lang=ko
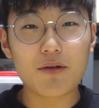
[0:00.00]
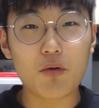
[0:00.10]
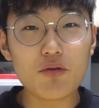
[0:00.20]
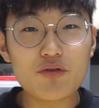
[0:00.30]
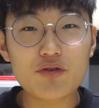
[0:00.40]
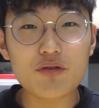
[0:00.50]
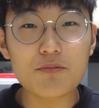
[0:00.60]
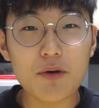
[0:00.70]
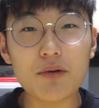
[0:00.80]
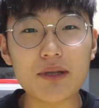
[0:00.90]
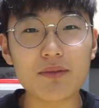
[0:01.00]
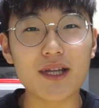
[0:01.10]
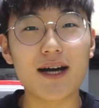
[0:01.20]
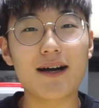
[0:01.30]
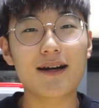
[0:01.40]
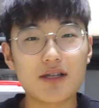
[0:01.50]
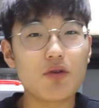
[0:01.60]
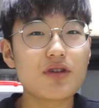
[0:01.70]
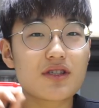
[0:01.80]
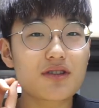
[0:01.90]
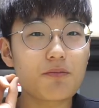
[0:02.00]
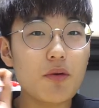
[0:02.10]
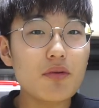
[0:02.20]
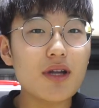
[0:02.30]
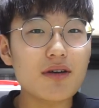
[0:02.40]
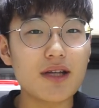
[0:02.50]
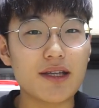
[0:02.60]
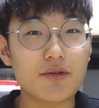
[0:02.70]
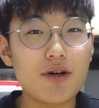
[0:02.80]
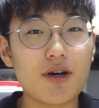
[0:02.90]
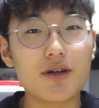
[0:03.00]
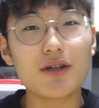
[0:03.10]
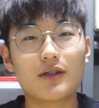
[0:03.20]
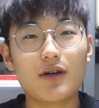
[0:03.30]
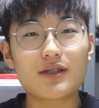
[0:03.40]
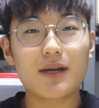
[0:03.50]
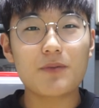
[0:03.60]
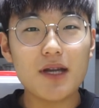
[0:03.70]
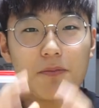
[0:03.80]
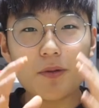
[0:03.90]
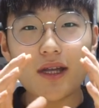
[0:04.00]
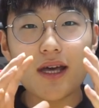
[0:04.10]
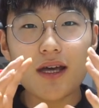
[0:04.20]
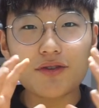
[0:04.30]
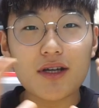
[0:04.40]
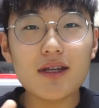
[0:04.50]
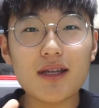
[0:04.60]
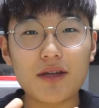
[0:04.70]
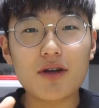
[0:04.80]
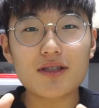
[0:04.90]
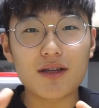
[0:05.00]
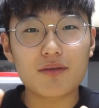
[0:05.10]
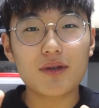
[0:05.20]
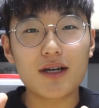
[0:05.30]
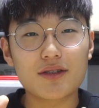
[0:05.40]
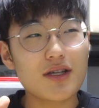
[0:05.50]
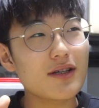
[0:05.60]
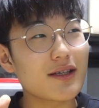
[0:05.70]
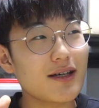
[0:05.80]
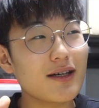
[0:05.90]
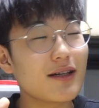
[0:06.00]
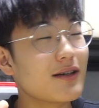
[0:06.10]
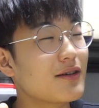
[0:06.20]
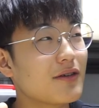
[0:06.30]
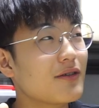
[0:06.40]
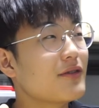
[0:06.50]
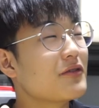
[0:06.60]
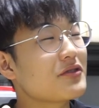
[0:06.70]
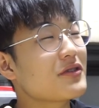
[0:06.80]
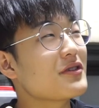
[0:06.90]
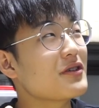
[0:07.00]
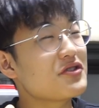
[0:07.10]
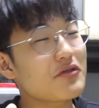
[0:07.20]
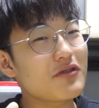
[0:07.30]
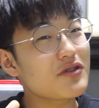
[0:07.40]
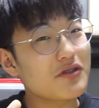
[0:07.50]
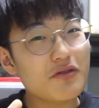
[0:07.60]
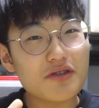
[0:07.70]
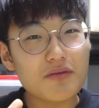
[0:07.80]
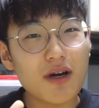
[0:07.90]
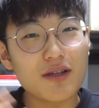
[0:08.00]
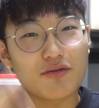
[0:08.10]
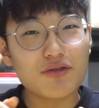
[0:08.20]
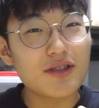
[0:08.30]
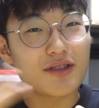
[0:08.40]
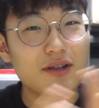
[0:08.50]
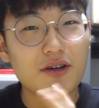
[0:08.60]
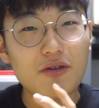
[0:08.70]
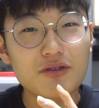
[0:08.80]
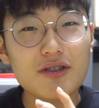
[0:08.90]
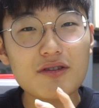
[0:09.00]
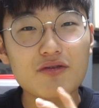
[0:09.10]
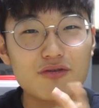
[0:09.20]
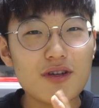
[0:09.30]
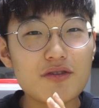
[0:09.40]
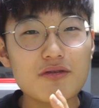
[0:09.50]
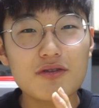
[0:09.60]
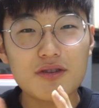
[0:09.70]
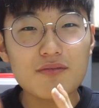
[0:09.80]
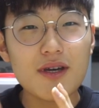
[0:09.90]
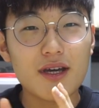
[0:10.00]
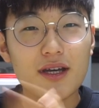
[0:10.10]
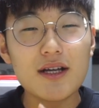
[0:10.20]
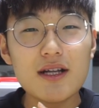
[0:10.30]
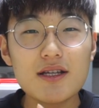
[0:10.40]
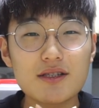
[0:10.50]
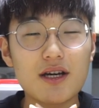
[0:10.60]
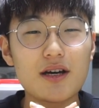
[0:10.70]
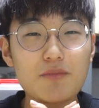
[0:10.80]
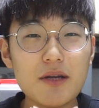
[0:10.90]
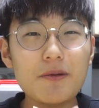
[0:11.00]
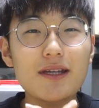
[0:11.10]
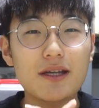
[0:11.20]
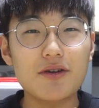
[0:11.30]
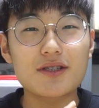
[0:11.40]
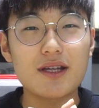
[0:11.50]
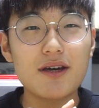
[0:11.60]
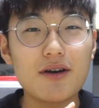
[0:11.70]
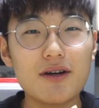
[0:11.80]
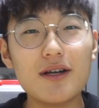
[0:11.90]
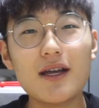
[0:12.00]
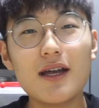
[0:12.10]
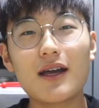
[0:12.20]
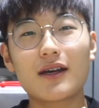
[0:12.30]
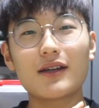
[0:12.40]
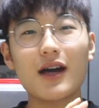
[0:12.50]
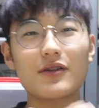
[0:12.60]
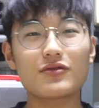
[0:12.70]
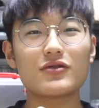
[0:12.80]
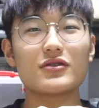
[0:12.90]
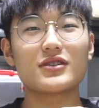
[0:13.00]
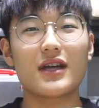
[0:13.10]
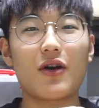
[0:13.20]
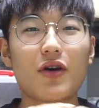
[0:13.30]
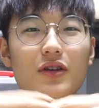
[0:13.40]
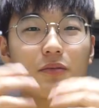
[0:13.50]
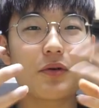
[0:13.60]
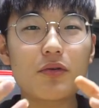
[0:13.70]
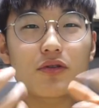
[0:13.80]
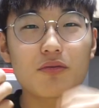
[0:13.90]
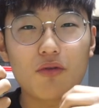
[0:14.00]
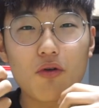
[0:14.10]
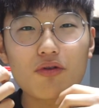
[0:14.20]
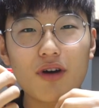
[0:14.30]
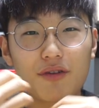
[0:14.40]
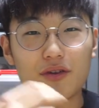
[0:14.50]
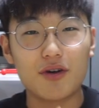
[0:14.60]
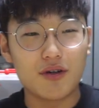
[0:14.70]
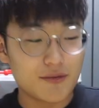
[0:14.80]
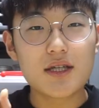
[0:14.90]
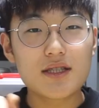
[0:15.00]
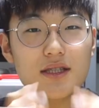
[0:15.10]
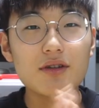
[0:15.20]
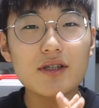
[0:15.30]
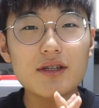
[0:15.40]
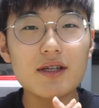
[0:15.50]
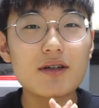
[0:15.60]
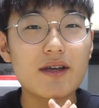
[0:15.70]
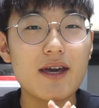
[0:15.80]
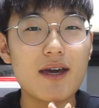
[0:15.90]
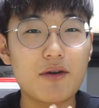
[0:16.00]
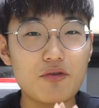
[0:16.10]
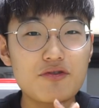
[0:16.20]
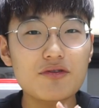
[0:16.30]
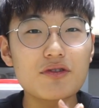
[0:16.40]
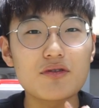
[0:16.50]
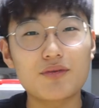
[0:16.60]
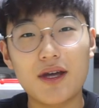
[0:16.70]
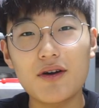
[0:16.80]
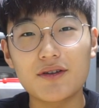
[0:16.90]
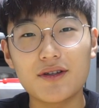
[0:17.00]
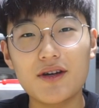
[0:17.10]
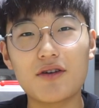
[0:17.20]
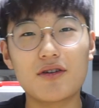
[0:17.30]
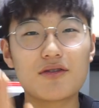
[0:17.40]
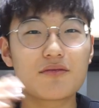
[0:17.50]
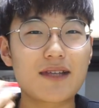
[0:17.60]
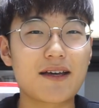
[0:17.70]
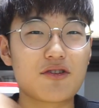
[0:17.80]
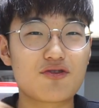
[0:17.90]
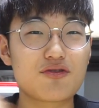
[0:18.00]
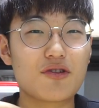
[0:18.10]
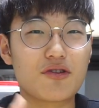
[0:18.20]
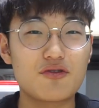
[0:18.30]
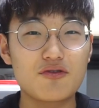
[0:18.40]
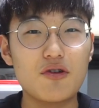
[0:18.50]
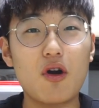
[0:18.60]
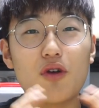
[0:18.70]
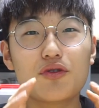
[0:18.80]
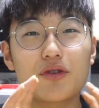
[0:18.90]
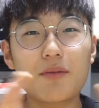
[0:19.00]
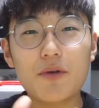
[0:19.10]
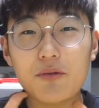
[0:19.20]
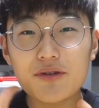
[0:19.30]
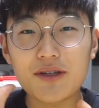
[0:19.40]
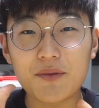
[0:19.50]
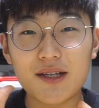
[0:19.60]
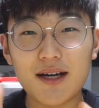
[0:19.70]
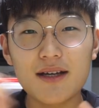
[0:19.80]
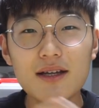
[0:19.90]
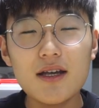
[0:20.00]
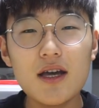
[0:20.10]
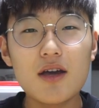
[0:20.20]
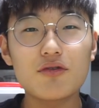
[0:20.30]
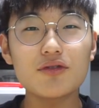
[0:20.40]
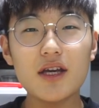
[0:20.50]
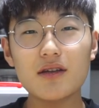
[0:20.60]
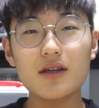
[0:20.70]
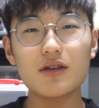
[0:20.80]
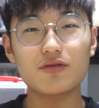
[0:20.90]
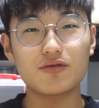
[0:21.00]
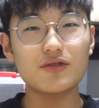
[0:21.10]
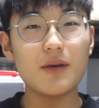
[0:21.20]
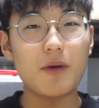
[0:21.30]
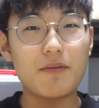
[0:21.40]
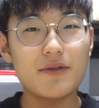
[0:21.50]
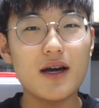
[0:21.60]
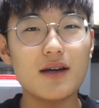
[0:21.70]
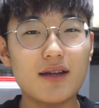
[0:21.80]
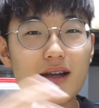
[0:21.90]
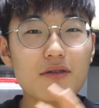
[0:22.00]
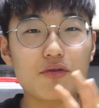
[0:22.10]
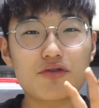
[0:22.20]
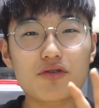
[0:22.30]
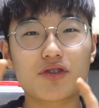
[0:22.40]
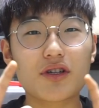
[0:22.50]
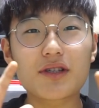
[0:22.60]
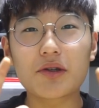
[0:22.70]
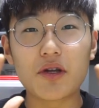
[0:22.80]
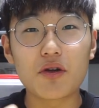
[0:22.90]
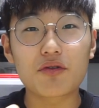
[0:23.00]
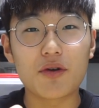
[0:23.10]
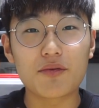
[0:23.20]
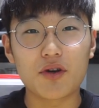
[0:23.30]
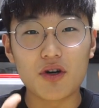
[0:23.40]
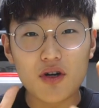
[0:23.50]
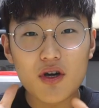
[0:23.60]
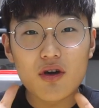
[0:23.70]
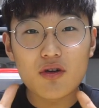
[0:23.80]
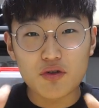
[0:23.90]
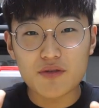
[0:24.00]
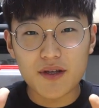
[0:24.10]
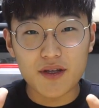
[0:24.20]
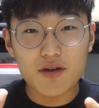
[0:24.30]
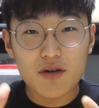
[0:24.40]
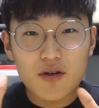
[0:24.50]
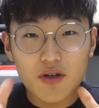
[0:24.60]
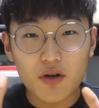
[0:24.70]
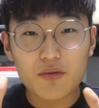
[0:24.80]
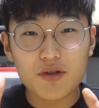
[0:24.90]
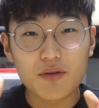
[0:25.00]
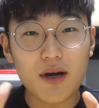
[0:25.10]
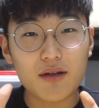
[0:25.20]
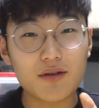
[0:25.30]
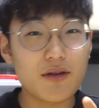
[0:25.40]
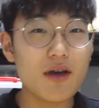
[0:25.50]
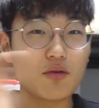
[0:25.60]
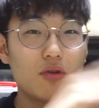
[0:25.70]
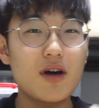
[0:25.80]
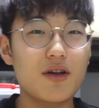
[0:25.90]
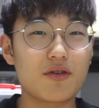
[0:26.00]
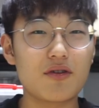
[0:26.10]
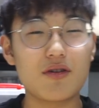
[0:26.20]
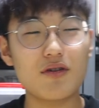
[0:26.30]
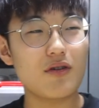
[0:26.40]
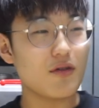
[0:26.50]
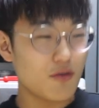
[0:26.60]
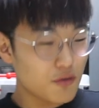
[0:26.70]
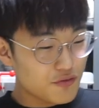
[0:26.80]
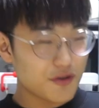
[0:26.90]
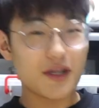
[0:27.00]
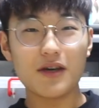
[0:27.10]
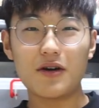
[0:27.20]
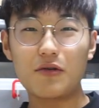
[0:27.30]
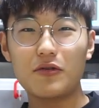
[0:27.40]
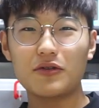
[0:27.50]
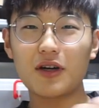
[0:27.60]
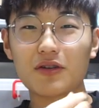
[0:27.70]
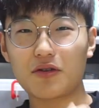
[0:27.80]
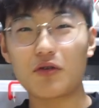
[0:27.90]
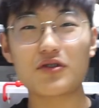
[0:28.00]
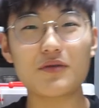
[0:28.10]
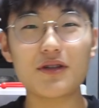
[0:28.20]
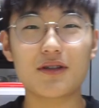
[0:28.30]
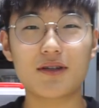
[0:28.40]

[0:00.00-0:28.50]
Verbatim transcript: 곤충 표본입니다. 자, 오늘 직접 표본할건 아니고요. 어, 제가 필리핀에 최근에 다녀왔지 않습니까? 최근인가? 어쨌든 한 10월, 10월쯤 한 두 달 지났나요? 어쨌든 두 달 전쯤에 제가 필리핀에 다녀왔잖아요. 그래가지고 제가 거기서 표본을 좀 공수해왔어요. 자 어쨌든 이렇게 곤충들을 좀 데려왔는데요. 당연히 죽은 거죠 죽은 거 건조된 표본들입니다. 국내는 국내 법상 사람 곤충을 절대로 데려올 수가 없어요. 조심하세요. 여러분들 막 해외 놀러 가서 어 곤충이네? 하고 딱 들고 오시면